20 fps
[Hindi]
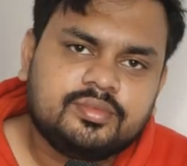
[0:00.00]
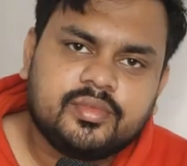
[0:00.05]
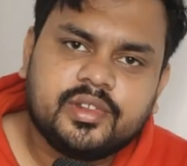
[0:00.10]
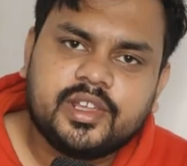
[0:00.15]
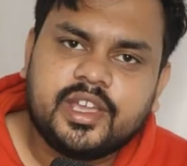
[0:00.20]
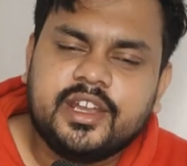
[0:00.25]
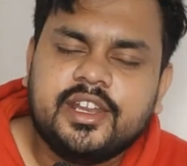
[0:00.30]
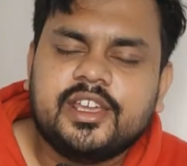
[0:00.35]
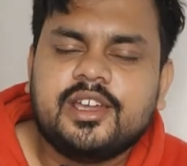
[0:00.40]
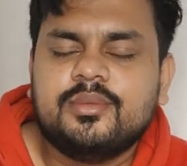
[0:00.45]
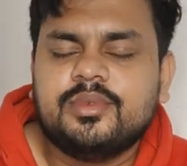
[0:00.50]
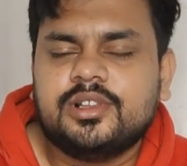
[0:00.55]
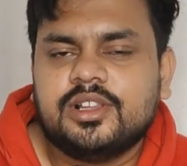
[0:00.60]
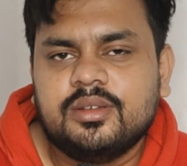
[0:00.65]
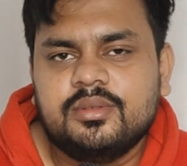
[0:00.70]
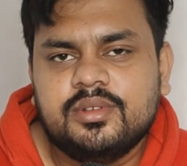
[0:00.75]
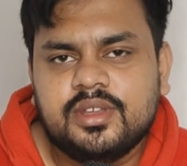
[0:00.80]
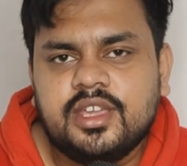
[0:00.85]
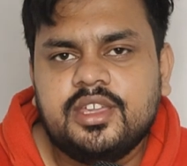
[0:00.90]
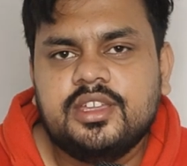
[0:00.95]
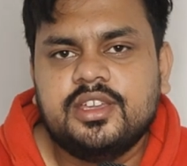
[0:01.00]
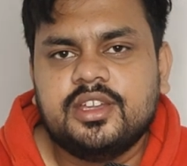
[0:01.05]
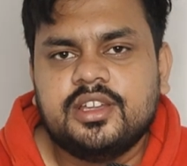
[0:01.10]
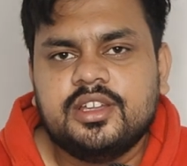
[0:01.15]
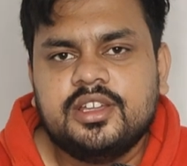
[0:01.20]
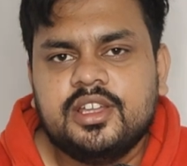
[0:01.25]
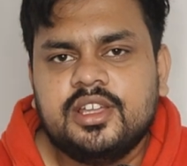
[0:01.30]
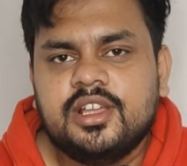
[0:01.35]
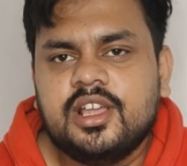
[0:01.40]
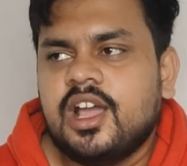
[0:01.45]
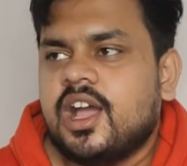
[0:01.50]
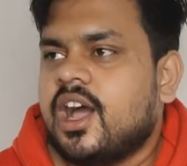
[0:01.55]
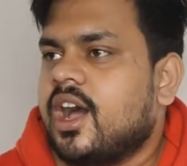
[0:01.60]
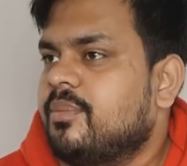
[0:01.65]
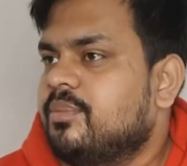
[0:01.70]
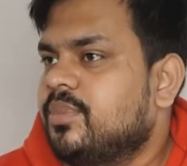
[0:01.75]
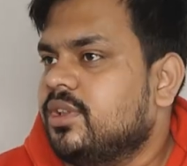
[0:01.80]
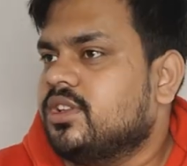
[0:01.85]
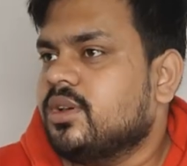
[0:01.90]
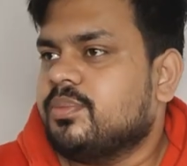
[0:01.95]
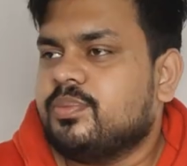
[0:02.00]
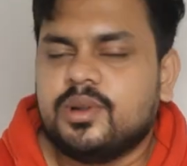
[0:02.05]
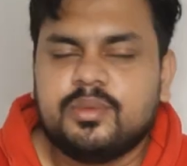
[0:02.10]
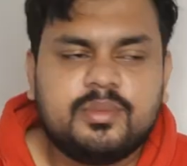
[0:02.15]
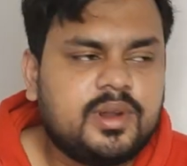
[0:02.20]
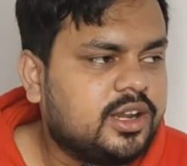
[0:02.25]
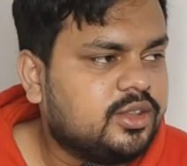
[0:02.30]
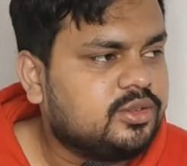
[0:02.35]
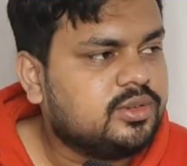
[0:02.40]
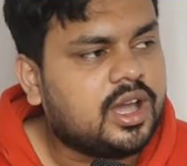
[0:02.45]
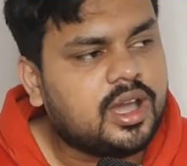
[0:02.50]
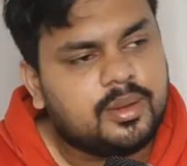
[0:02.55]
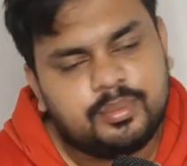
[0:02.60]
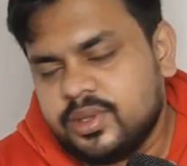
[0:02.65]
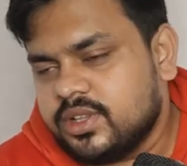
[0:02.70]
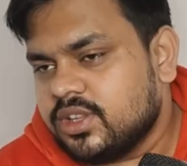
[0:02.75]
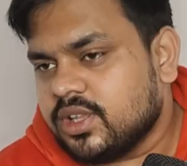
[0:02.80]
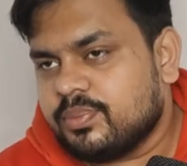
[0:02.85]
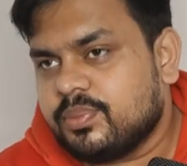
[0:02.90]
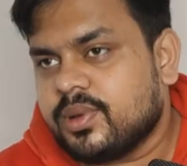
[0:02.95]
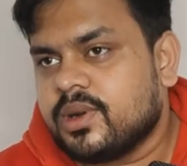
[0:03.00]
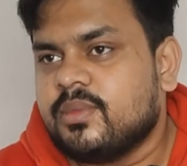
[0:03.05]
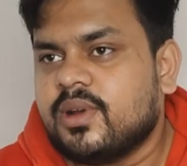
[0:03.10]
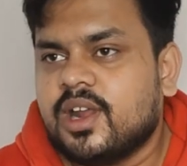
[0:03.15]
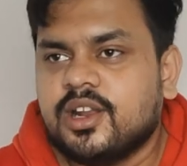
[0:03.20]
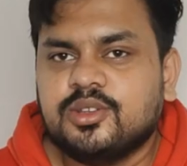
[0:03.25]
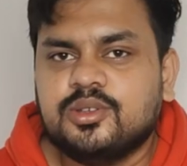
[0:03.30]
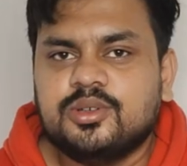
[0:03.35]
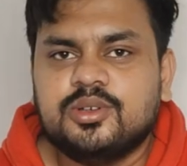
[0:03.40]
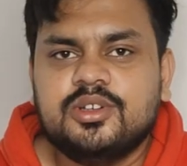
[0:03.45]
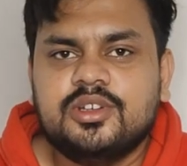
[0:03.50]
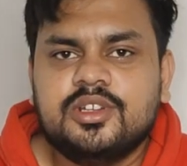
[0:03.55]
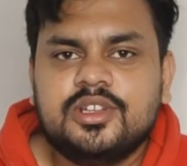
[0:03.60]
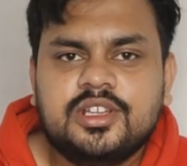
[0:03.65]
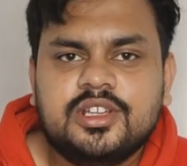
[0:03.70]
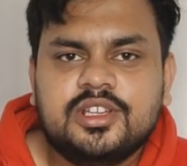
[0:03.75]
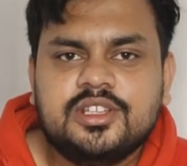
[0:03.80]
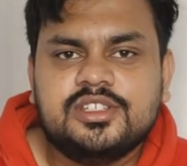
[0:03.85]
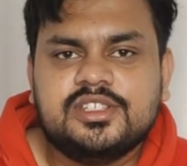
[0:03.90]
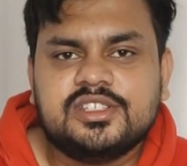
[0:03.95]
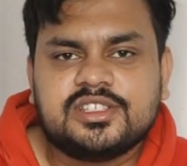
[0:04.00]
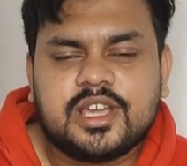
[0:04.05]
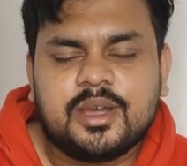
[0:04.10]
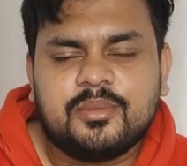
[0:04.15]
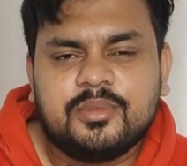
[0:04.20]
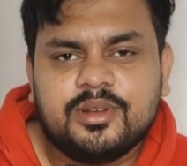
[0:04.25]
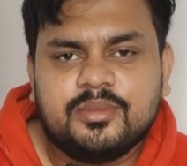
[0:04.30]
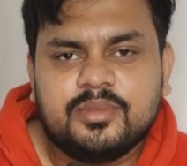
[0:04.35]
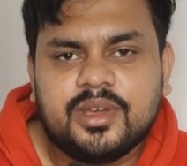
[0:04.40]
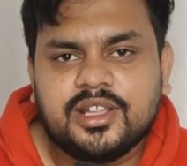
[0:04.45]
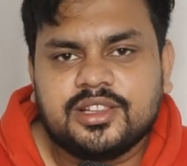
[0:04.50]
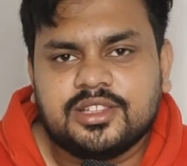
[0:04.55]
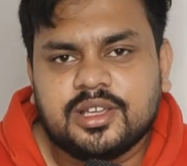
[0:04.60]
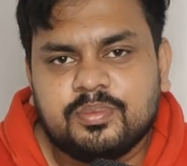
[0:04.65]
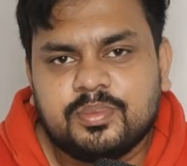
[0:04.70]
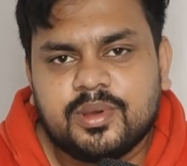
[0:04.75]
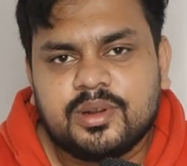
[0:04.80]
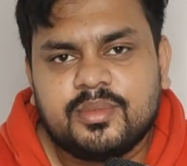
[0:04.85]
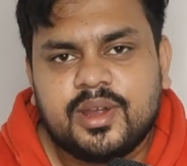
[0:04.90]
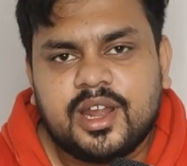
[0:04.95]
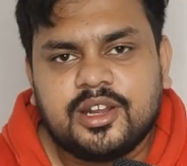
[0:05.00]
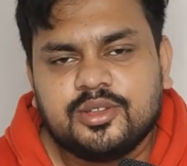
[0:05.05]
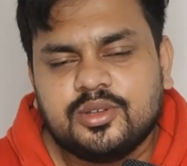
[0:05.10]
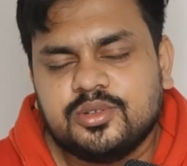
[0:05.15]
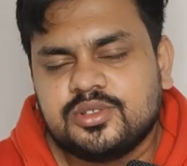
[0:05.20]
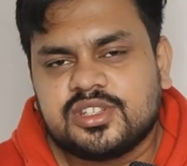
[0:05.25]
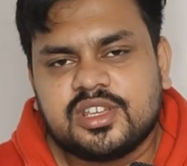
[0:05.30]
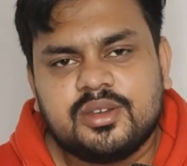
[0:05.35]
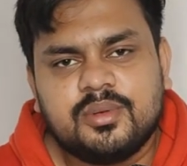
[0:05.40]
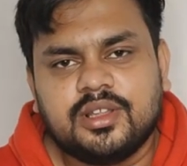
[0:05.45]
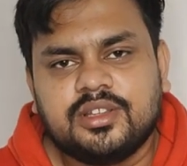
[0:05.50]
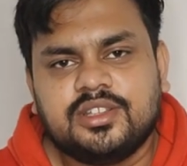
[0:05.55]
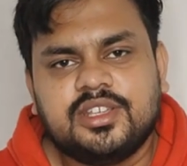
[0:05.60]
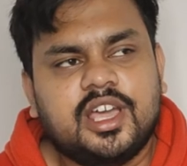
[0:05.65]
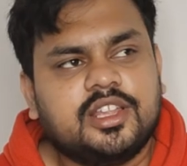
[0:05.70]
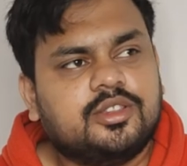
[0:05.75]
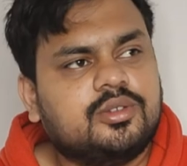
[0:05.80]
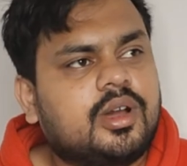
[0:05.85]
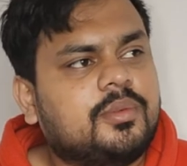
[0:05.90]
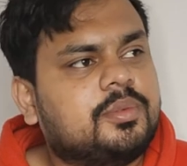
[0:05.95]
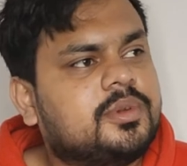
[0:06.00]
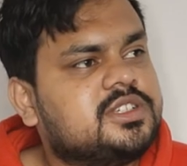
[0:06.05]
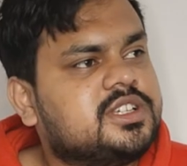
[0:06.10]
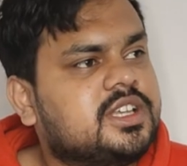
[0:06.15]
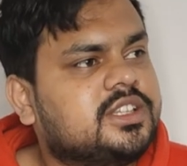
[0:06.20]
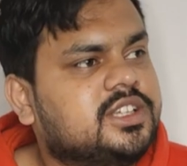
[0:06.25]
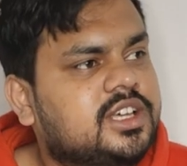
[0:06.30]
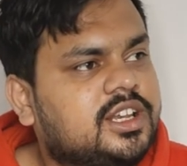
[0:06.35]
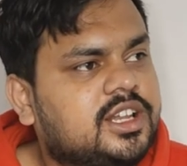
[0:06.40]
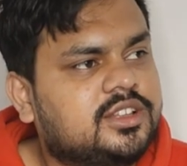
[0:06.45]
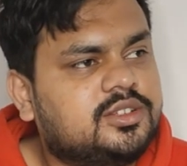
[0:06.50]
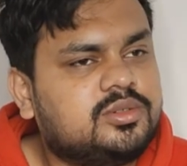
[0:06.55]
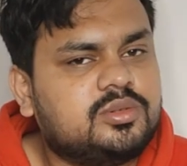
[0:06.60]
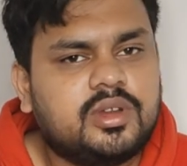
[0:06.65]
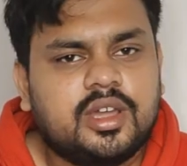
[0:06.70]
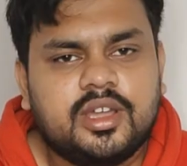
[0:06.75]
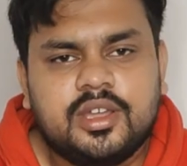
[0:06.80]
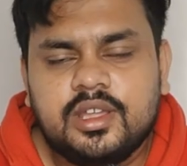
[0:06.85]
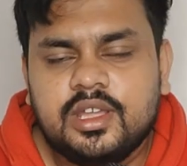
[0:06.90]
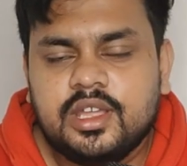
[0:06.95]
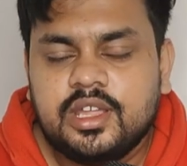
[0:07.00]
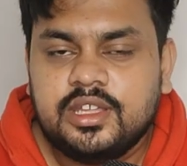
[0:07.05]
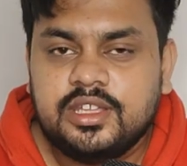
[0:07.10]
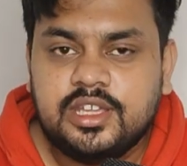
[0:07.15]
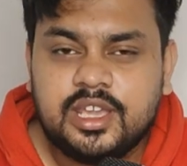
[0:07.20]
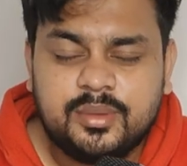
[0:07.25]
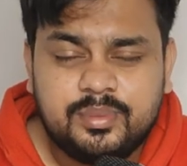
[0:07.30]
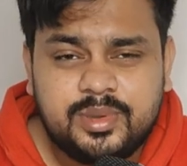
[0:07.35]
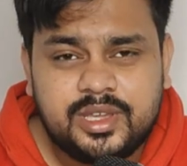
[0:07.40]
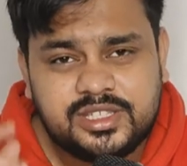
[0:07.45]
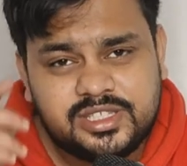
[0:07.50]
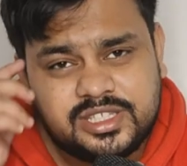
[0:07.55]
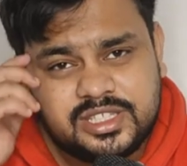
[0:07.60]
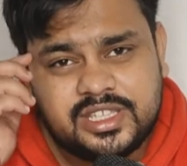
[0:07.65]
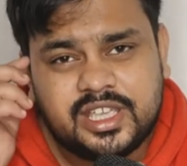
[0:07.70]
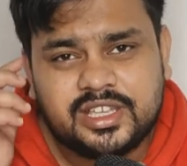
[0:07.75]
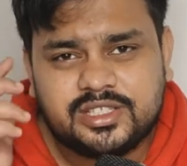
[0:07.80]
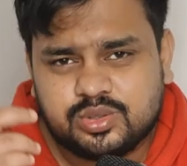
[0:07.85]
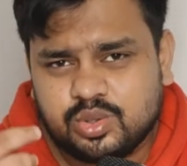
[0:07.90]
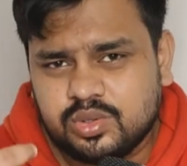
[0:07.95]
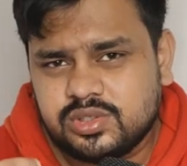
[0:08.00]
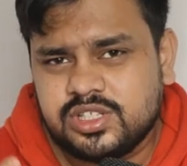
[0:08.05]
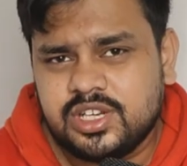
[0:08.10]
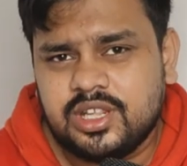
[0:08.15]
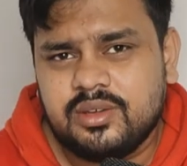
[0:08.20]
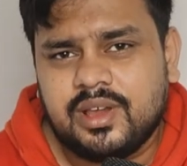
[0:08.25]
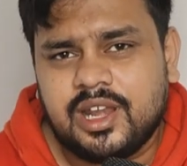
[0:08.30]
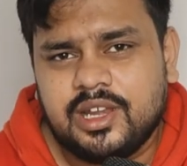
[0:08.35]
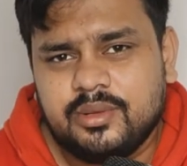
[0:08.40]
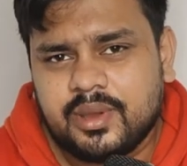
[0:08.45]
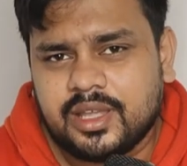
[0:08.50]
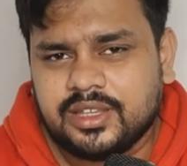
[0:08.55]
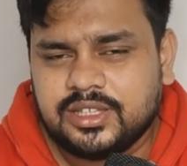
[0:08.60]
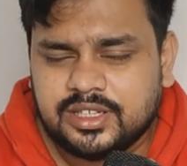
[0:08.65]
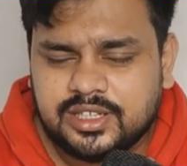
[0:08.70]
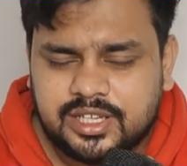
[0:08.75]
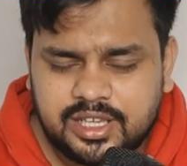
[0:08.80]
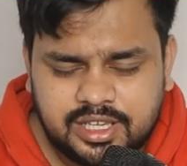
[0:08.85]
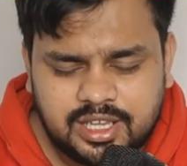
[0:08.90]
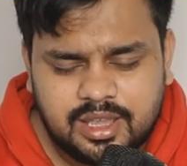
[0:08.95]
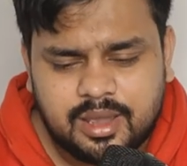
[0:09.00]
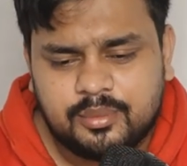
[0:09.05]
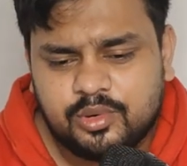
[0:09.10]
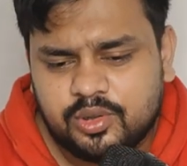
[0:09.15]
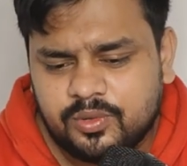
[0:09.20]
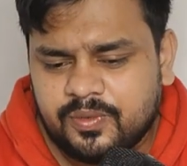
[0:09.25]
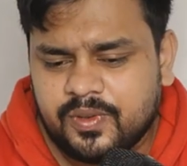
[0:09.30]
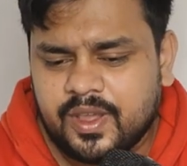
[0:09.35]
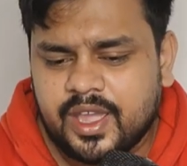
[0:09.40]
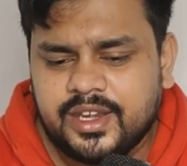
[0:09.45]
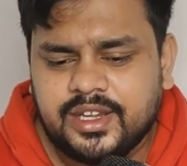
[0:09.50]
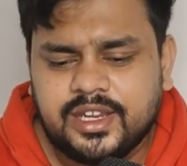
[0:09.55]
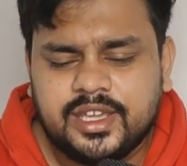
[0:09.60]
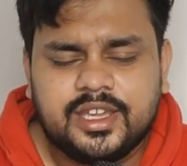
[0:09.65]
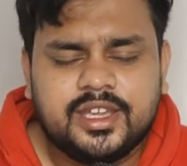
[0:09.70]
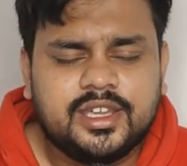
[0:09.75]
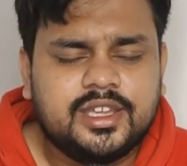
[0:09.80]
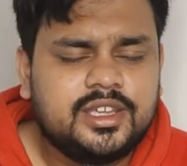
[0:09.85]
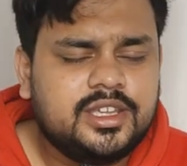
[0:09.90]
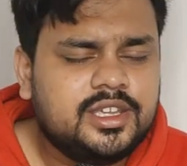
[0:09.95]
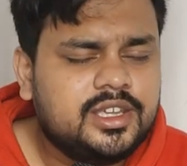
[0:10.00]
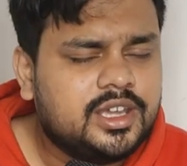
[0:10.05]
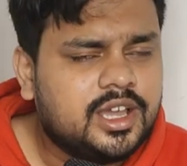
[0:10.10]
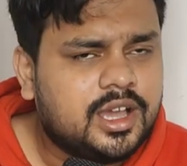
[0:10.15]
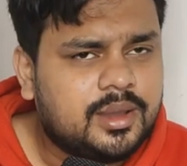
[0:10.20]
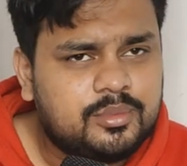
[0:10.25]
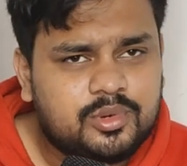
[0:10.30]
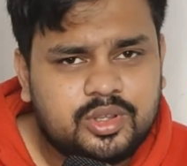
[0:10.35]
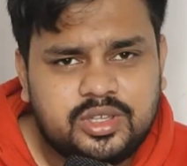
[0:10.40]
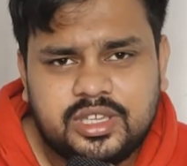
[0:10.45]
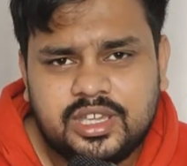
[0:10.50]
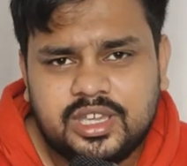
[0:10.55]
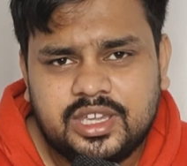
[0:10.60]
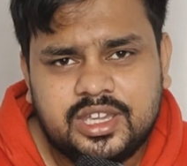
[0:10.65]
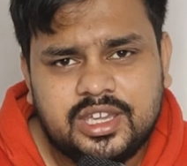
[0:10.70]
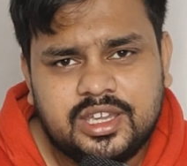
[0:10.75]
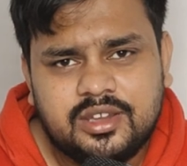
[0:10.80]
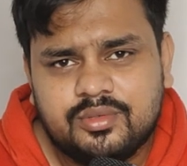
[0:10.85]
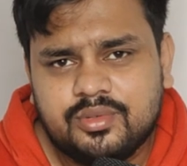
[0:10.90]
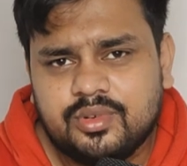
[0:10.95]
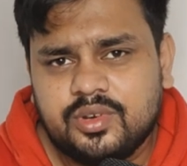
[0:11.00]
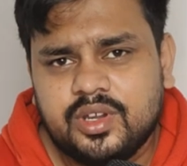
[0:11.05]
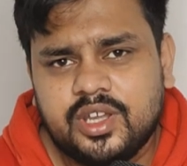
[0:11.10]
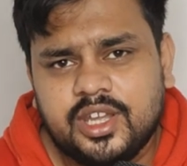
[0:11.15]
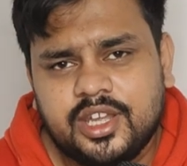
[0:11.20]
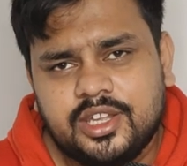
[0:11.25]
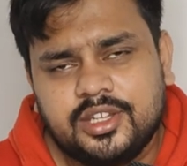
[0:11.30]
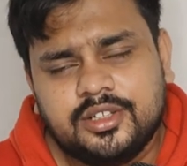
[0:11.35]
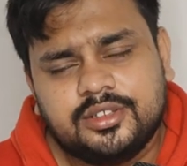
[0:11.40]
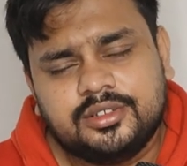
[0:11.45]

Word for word: कहने का मतलब यही है आप भी थप्पड़ मार दो आप भी थप्पड़ मार दो जिसका मन में आया थप्पड़ मार दो उसके बाद क्या तो आपके साथ गलत हुआ ये भी चीज़ एक सोचने वाली बात है ठीक है हम लोग फैन हैं हम लोग ये हैं वो हैं